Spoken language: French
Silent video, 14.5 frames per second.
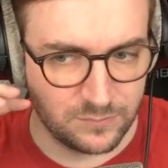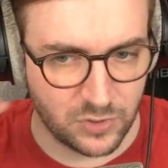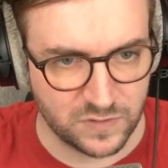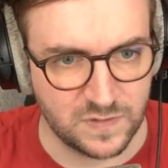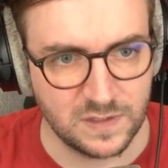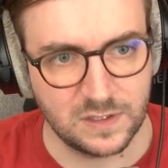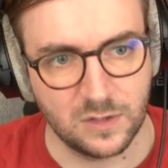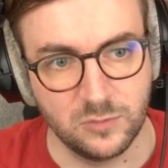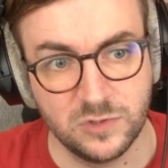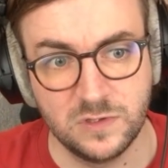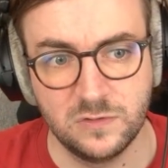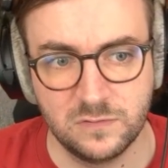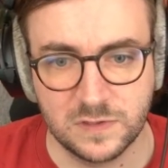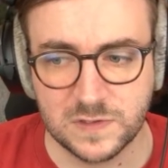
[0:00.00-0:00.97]
porté comme une
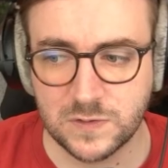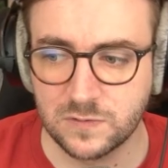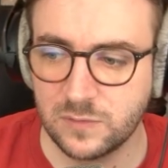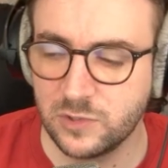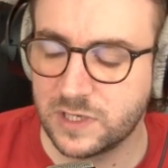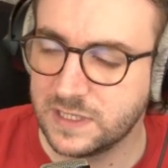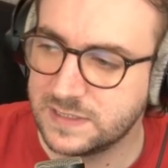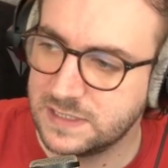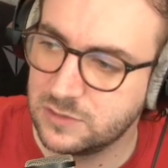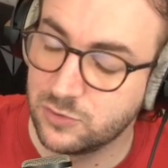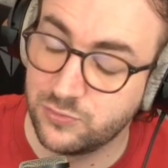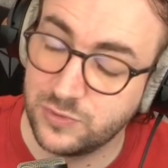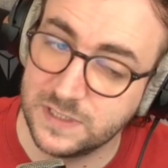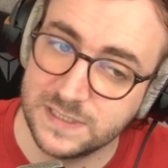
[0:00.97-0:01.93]
innovation démocratique
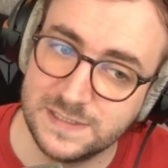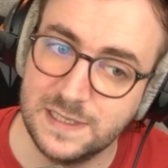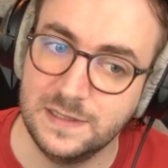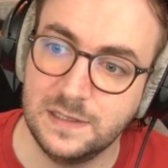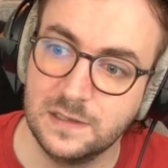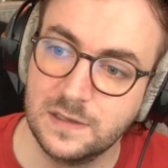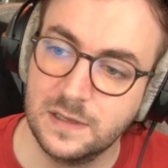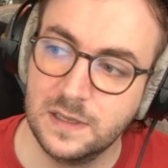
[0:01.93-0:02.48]
depuis des années